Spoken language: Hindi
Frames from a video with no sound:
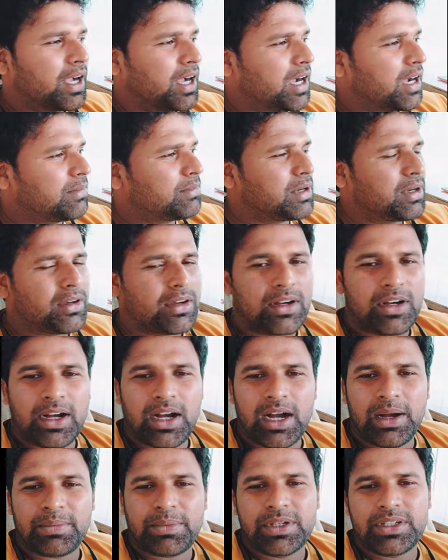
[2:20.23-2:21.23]
हम
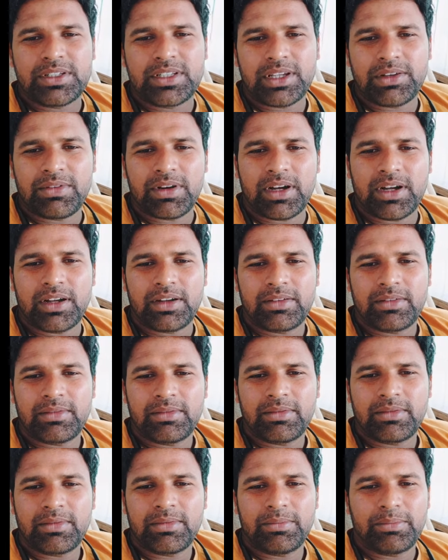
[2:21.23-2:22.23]
आपकी सेवा
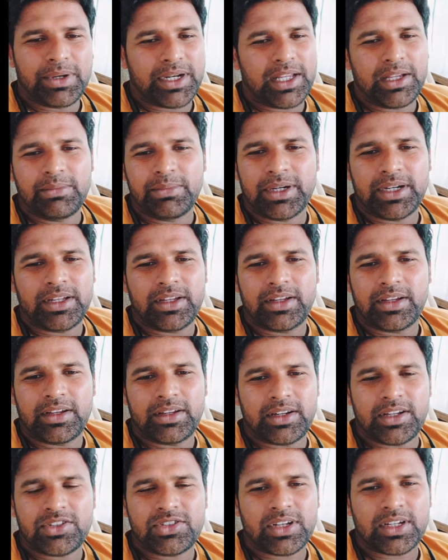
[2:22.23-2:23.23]
में नहीं बने
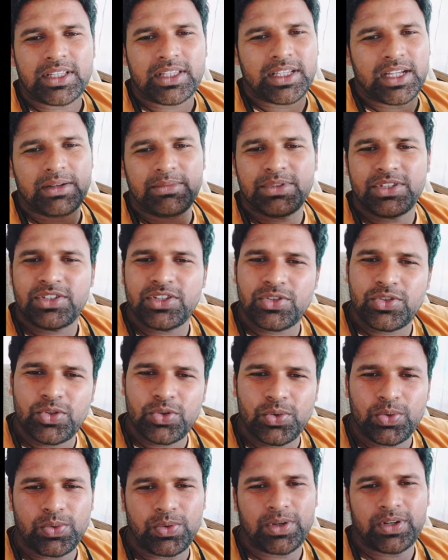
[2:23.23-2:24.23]
रह सकते हम इसे
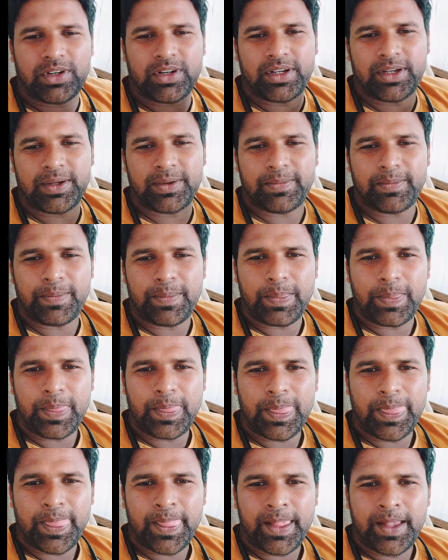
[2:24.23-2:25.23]
छोड़ दें
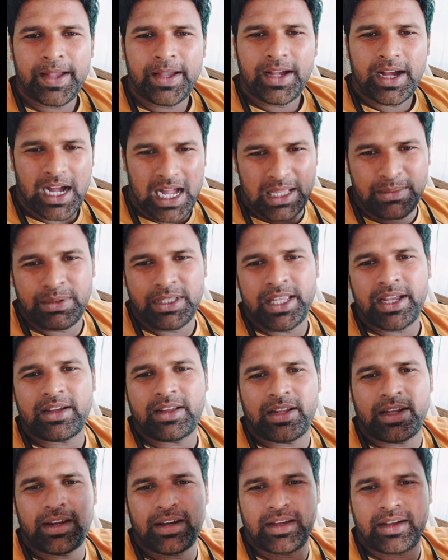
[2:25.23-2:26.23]
आज भी देख
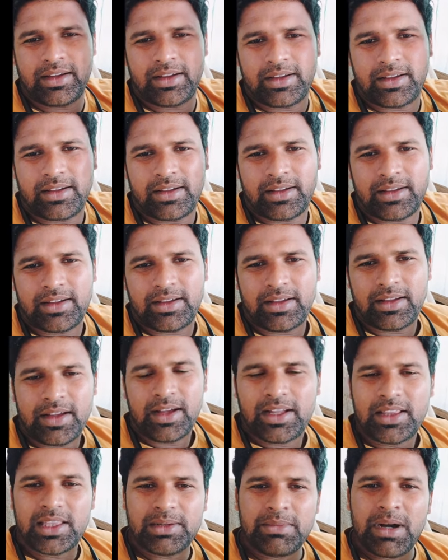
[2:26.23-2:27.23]
रहे हैं ना
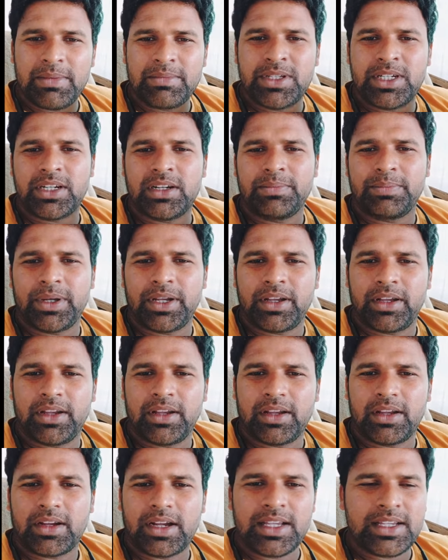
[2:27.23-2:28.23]
तमाम जगह पे
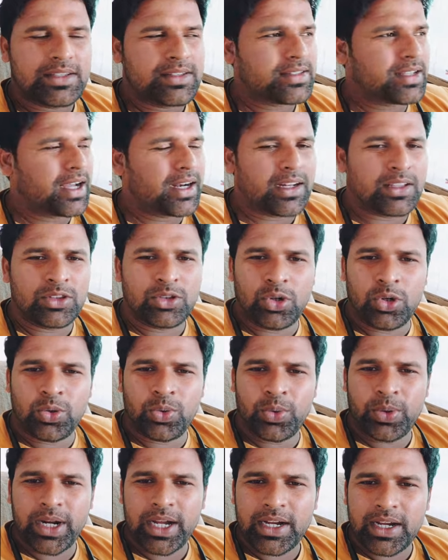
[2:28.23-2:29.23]
कहीं किसान आंदोलन
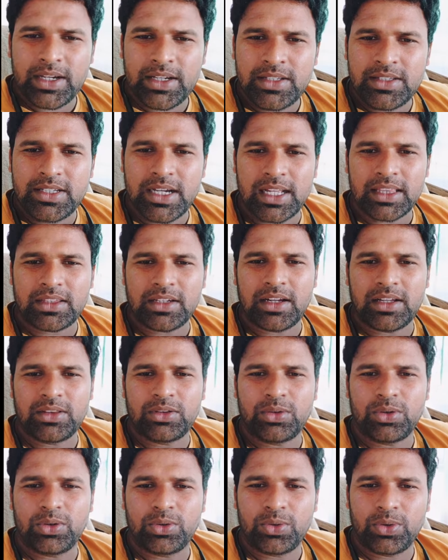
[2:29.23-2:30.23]
हो रहा है कहीं छात्र
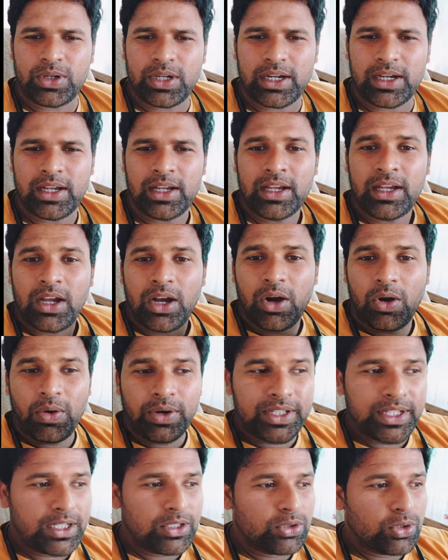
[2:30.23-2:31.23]
आंदोलन हो रहा है
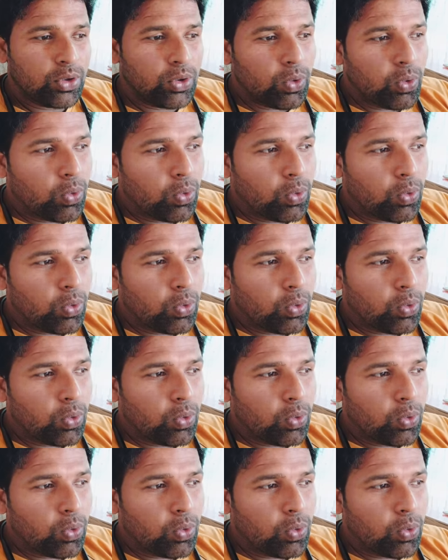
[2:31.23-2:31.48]
और ये जो